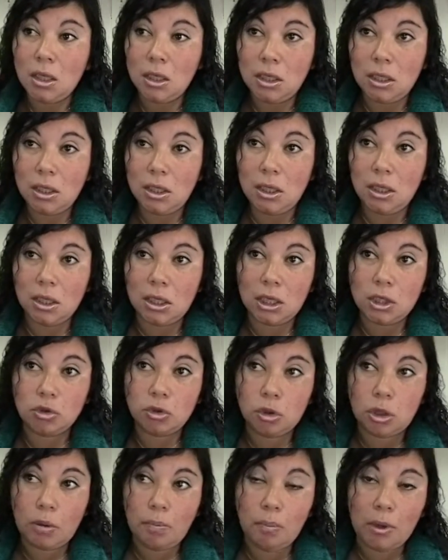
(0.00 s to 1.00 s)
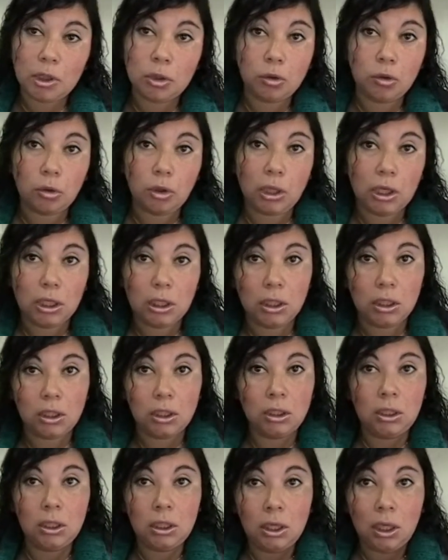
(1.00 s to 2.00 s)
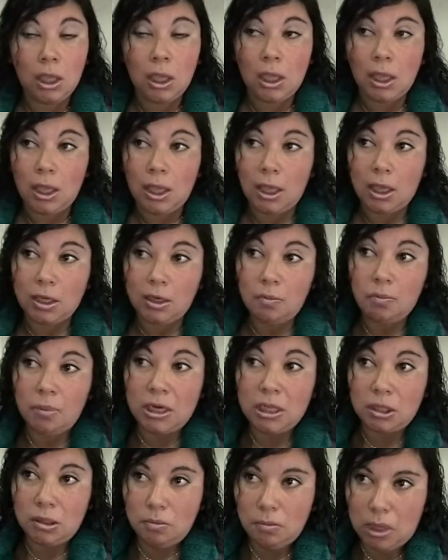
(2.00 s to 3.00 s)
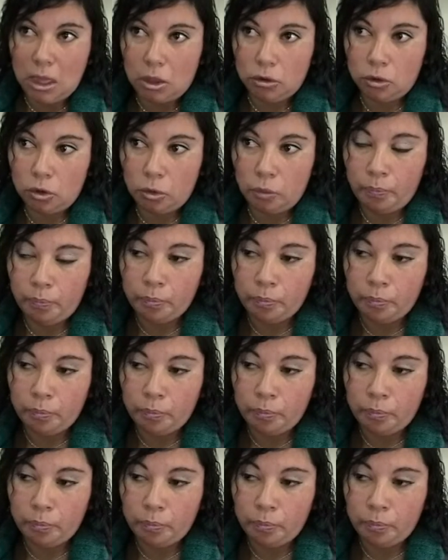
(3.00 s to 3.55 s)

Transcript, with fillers: y que son expertos en, en emprendimiento.